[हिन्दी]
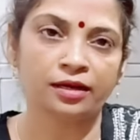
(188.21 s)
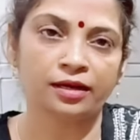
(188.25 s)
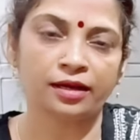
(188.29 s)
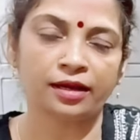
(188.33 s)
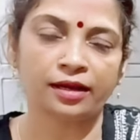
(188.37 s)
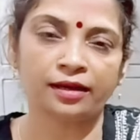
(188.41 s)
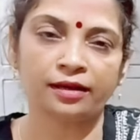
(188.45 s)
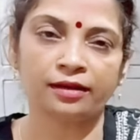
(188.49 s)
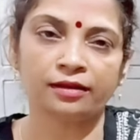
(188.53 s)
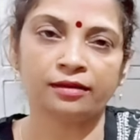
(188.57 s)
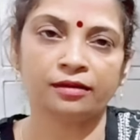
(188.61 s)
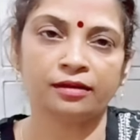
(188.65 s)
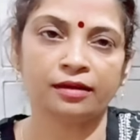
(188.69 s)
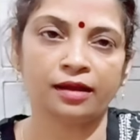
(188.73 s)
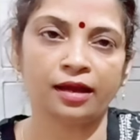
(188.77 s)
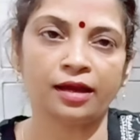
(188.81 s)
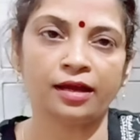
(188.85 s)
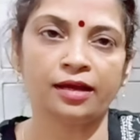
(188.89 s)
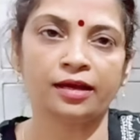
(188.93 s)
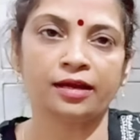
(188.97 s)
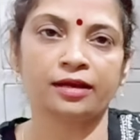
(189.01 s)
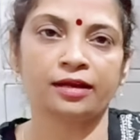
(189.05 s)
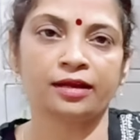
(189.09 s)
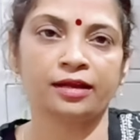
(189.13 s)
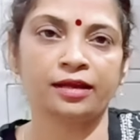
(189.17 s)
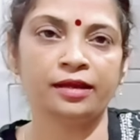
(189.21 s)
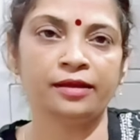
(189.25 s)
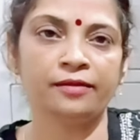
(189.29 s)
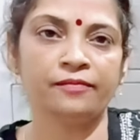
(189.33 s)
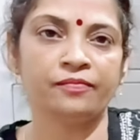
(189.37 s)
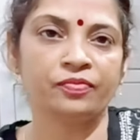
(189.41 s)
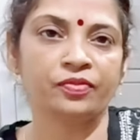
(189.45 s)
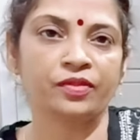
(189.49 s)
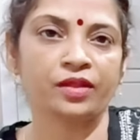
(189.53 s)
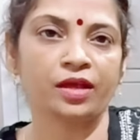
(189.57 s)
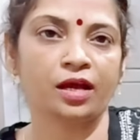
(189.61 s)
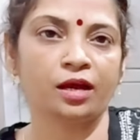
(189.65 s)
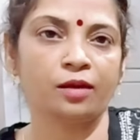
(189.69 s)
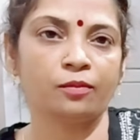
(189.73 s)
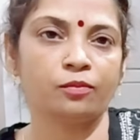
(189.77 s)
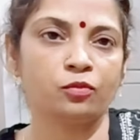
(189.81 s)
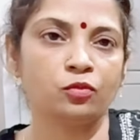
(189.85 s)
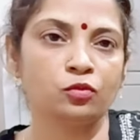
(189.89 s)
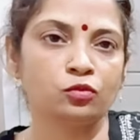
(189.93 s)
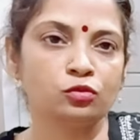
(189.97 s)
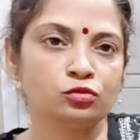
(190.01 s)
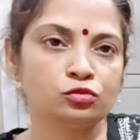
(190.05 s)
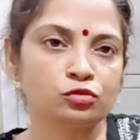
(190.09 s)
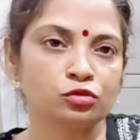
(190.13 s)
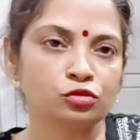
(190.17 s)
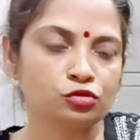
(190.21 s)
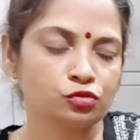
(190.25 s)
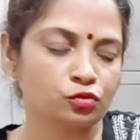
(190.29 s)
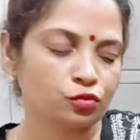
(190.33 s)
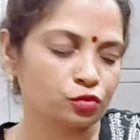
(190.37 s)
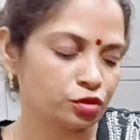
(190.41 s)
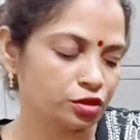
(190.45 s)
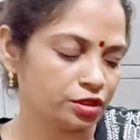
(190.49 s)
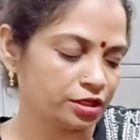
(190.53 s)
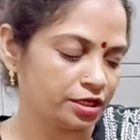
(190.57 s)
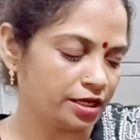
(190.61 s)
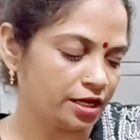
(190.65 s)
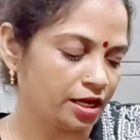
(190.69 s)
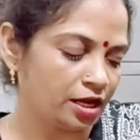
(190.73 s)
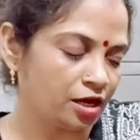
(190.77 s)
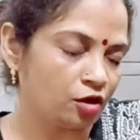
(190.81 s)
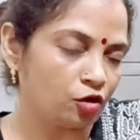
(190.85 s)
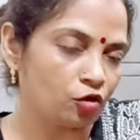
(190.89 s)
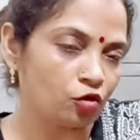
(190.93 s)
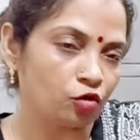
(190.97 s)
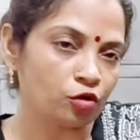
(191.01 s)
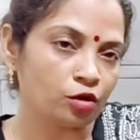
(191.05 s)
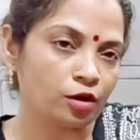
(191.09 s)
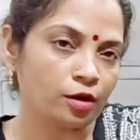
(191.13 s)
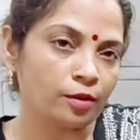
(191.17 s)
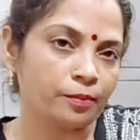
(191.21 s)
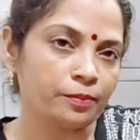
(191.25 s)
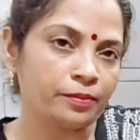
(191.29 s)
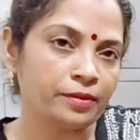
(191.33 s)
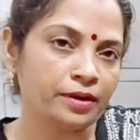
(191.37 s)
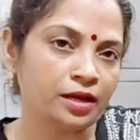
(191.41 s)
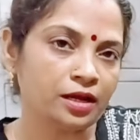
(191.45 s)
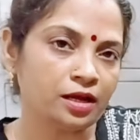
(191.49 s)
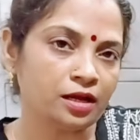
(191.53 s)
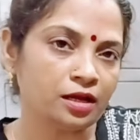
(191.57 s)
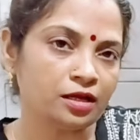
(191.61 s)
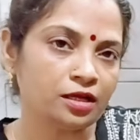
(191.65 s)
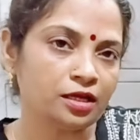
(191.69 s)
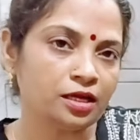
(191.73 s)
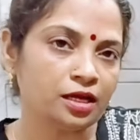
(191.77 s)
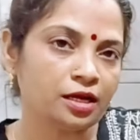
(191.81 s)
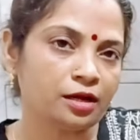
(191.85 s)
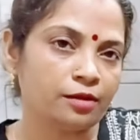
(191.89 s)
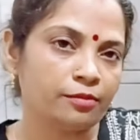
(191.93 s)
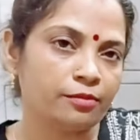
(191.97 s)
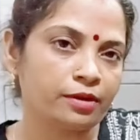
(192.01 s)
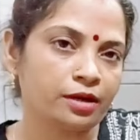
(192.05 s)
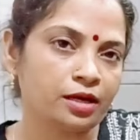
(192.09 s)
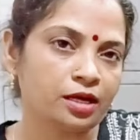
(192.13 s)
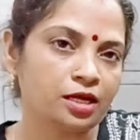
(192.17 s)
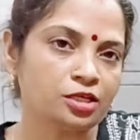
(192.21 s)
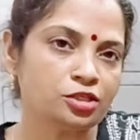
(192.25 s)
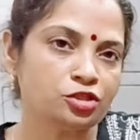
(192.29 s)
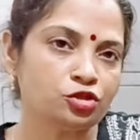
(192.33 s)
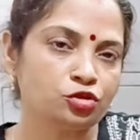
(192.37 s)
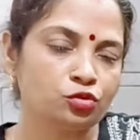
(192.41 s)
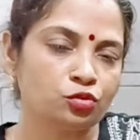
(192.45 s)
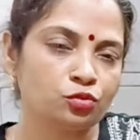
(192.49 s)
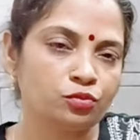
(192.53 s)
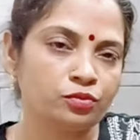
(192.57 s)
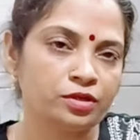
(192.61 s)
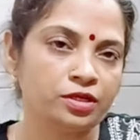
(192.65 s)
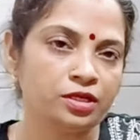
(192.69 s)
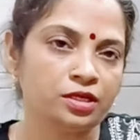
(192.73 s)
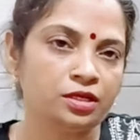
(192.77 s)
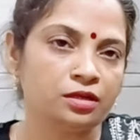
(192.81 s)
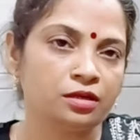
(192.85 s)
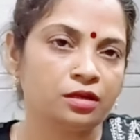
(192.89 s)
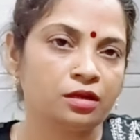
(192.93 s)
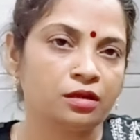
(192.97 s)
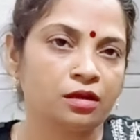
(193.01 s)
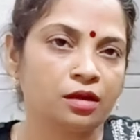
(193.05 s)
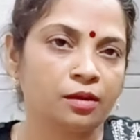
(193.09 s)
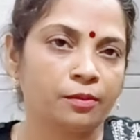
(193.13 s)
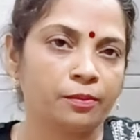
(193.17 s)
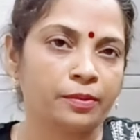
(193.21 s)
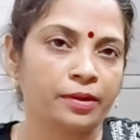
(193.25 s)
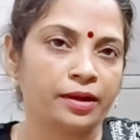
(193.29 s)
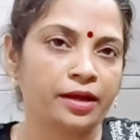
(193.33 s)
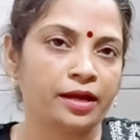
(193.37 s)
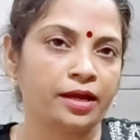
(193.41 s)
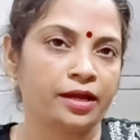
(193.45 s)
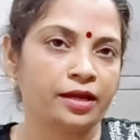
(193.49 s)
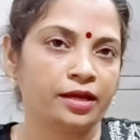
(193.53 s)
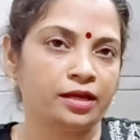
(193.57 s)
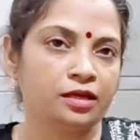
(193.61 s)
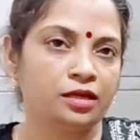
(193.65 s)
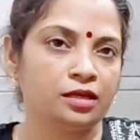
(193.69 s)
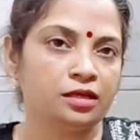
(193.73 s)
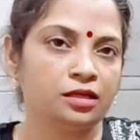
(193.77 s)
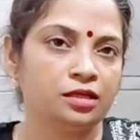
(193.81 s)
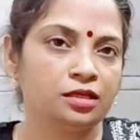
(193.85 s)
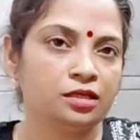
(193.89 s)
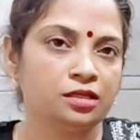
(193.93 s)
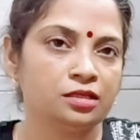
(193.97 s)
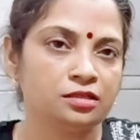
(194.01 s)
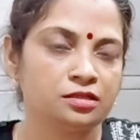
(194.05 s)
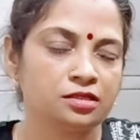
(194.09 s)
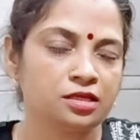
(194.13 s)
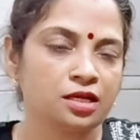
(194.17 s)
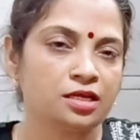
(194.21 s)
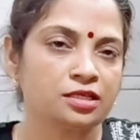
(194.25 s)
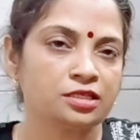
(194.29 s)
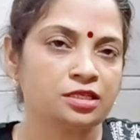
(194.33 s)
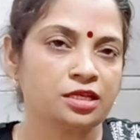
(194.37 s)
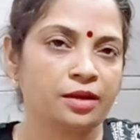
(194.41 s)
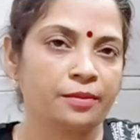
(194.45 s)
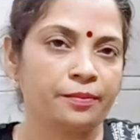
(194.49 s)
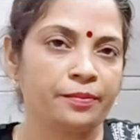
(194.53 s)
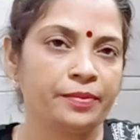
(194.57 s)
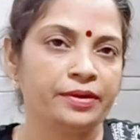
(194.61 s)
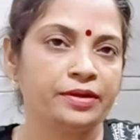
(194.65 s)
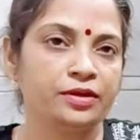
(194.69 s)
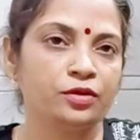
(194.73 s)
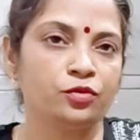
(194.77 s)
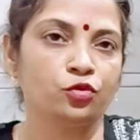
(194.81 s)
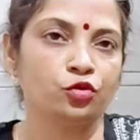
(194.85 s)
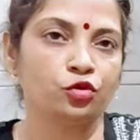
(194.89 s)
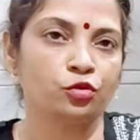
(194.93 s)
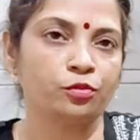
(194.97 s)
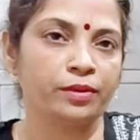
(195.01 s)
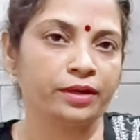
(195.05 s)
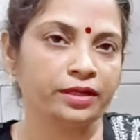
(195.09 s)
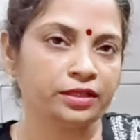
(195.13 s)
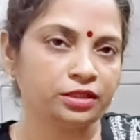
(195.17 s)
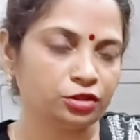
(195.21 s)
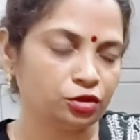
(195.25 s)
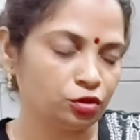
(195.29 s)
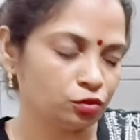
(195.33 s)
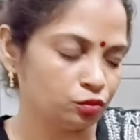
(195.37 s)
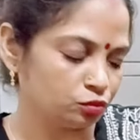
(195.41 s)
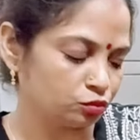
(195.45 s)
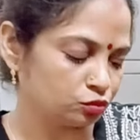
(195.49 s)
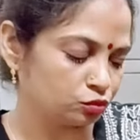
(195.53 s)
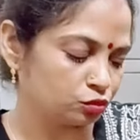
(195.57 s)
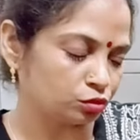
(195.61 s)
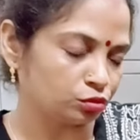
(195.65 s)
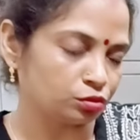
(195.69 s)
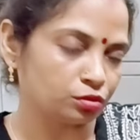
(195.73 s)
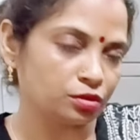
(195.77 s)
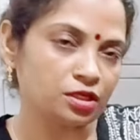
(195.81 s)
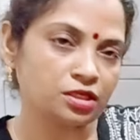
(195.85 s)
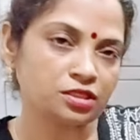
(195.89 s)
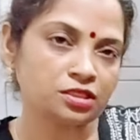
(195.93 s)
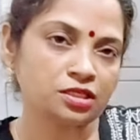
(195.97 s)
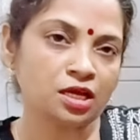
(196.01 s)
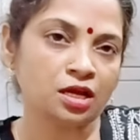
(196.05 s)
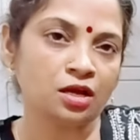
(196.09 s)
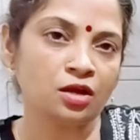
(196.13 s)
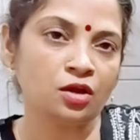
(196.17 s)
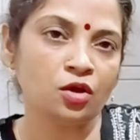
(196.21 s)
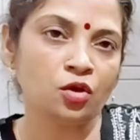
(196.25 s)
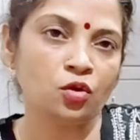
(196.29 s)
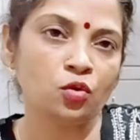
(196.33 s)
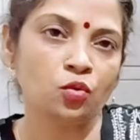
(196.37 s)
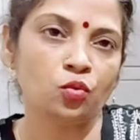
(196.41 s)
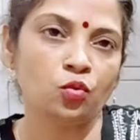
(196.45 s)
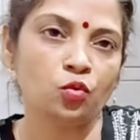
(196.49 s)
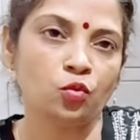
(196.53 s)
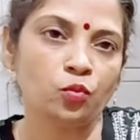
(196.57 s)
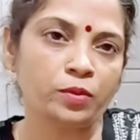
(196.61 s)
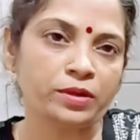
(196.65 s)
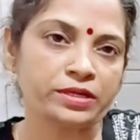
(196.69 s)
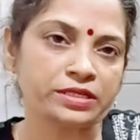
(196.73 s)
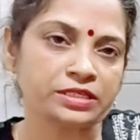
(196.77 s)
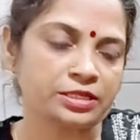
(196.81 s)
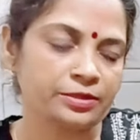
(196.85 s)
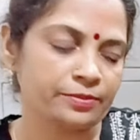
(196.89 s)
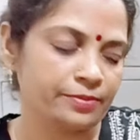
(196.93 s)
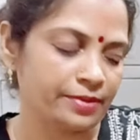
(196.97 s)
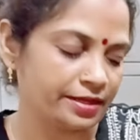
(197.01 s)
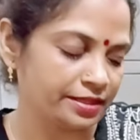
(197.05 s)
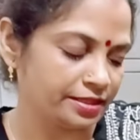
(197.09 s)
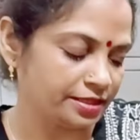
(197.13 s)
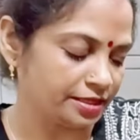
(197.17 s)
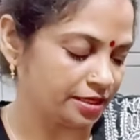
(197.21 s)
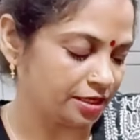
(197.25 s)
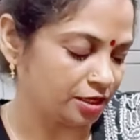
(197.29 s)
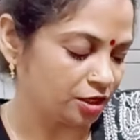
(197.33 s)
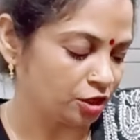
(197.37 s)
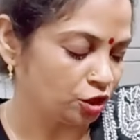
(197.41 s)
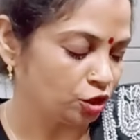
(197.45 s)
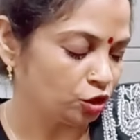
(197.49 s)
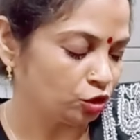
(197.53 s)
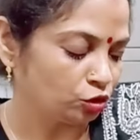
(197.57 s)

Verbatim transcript: टक ना करके आपको उसको छोड़ देना है और अपना ये कमर का जो भी कपड़ा है ये जहाँ से आप पेटीकोट बांधते हो उसको थोड़ा सा ऊपर से बांधिए